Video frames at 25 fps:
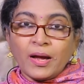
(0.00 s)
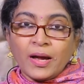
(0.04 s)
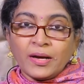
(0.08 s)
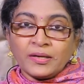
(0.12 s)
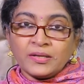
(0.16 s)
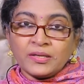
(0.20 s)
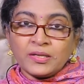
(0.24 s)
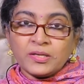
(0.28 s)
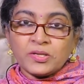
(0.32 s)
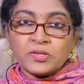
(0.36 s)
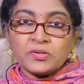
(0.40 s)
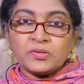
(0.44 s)

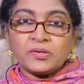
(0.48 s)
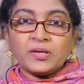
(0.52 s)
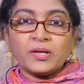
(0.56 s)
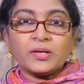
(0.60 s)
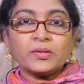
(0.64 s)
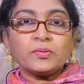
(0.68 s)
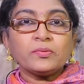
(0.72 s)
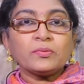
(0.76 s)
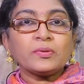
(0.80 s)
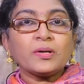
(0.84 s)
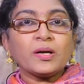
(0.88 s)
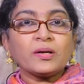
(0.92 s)
యాటిట్యూడ్
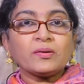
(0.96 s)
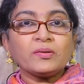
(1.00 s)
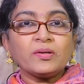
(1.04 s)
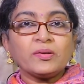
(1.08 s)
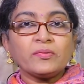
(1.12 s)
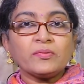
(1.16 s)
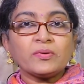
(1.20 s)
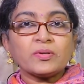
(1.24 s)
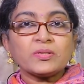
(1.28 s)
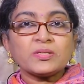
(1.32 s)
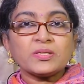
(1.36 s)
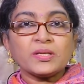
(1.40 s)
లేదు నాకు
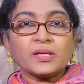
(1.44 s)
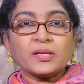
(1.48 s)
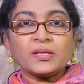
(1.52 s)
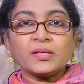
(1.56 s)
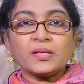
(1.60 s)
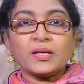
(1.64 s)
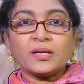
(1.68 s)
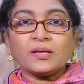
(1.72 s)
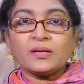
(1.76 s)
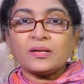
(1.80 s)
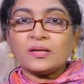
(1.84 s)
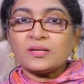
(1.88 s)
డివోర్స్
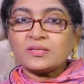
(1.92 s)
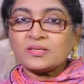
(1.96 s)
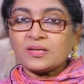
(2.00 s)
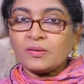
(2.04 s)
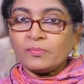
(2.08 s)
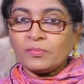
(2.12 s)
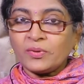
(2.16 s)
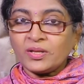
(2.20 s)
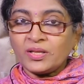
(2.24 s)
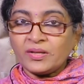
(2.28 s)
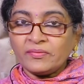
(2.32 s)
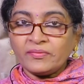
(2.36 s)
అయిందన్నా
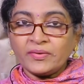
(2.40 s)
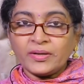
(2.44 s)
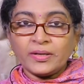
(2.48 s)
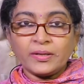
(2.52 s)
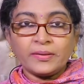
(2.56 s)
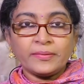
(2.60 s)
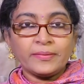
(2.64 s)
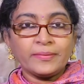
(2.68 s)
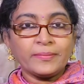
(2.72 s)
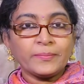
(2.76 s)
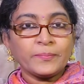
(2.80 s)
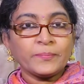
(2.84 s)
సంబంధమే
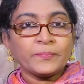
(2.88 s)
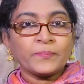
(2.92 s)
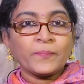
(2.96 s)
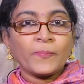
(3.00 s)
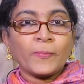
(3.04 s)
లేదు